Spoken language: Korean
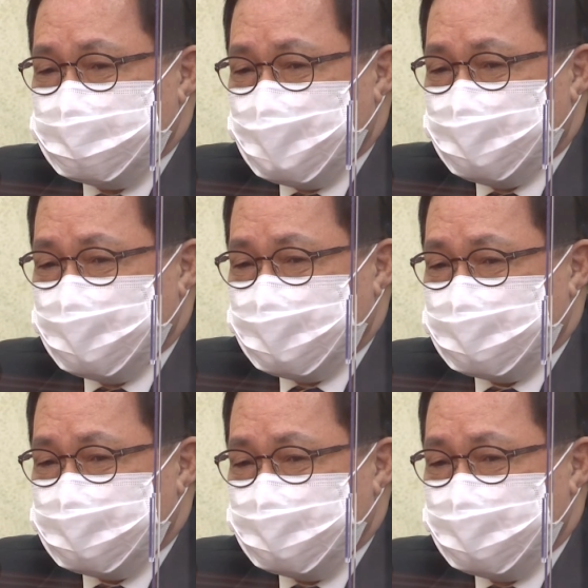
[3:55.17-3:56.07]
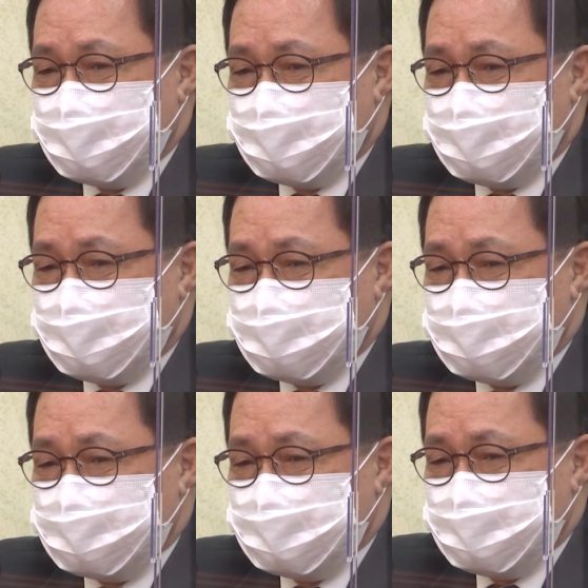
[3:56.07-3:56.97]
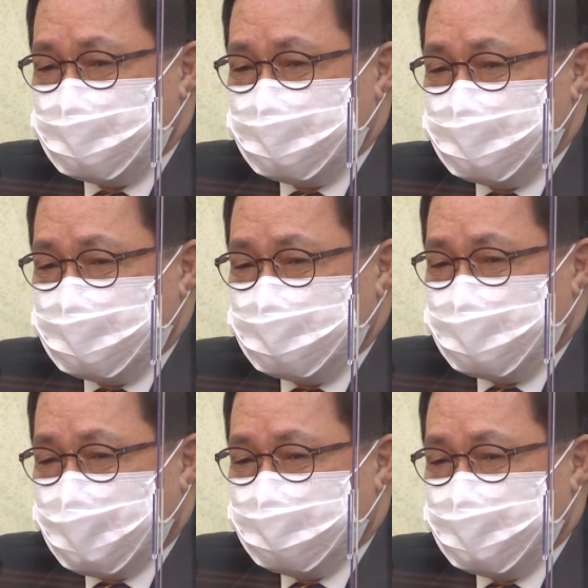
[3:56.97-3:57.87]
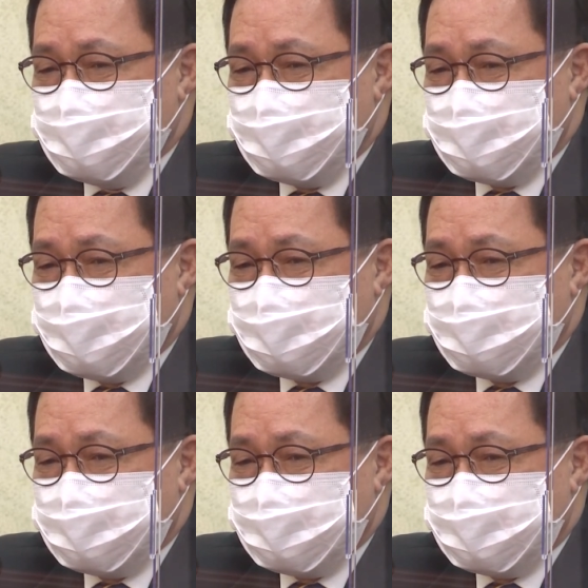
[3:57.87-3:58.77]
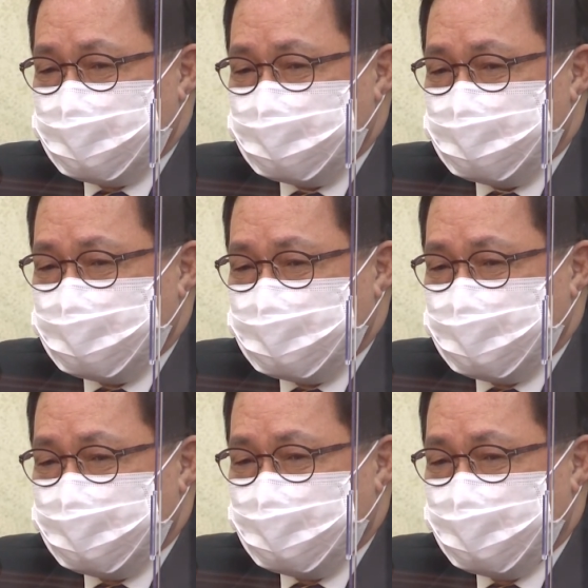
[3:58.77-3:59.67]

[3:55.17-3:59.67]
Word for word: 대표님께서 저보고 밤의 총리라고 이야기해서 굉장히 음.